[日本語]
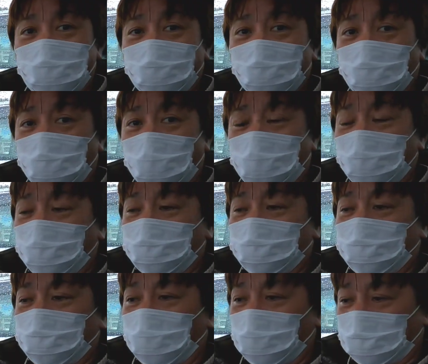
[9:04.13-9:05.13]
大事に乗られ
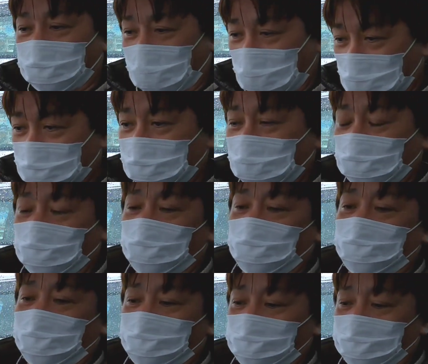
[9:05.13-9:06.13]
てたんだと
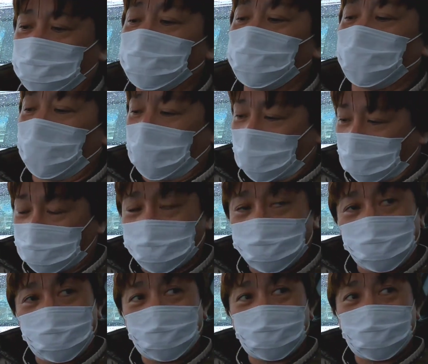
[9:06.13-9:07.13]
思います。いつ
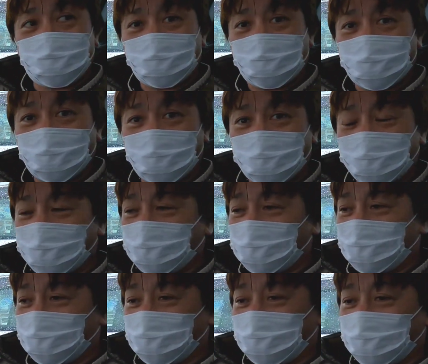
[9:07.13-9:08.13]
も自分よりも人
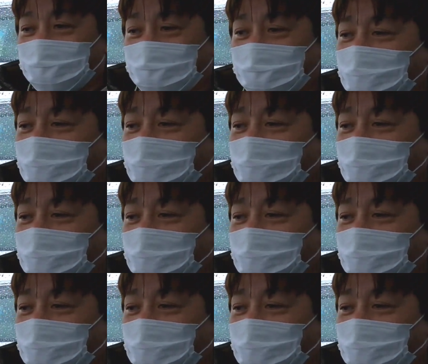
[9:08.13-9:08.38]
を褒めま